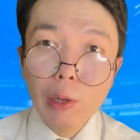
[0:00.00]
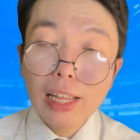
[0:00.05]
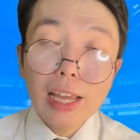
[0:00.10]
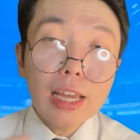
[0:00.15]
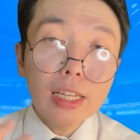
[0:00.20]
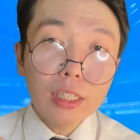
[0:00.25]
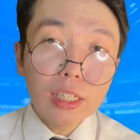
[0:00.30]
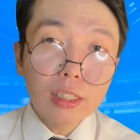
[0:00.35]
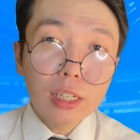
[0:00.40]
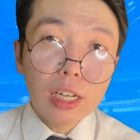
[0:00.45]
На
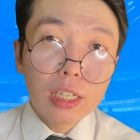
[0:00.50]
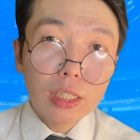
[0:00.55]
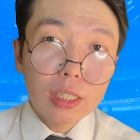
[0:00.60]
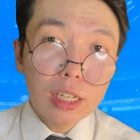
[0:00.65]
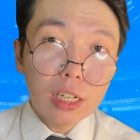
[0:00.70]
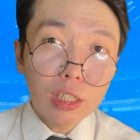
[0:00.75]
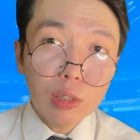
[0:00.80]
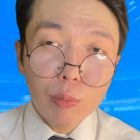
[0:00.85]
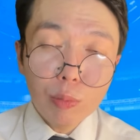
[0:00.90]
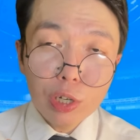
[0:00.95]
этот
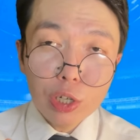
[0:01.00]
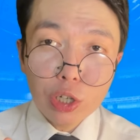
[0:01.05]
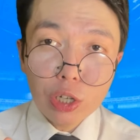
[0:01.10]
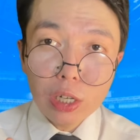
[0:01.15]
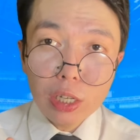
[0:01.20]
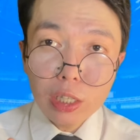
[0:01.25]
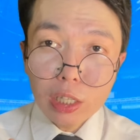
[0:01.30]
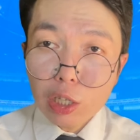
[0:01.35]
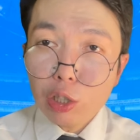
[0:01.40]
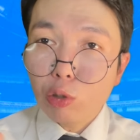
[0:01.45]
концерт
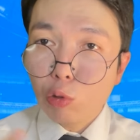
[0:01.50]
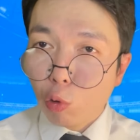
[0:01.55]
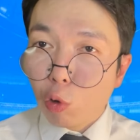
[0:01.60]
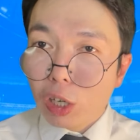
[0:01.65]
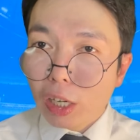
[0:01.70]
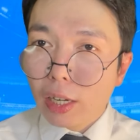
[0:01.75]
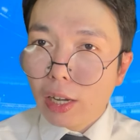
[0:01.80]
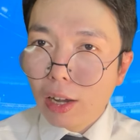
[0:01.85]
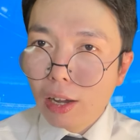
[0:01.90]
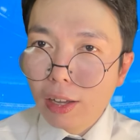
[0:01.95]
пришли не
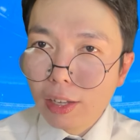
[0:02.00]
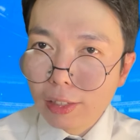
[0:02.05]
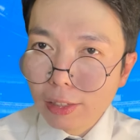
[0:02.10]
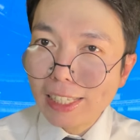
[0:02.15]
только